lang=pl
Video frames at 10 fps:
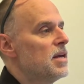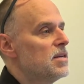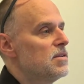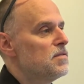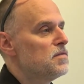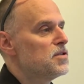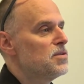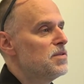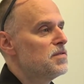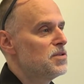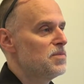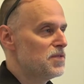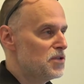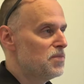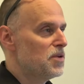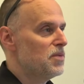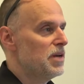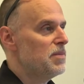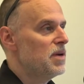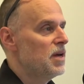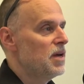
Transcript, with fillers: E, w czym, w czym, w czym problem?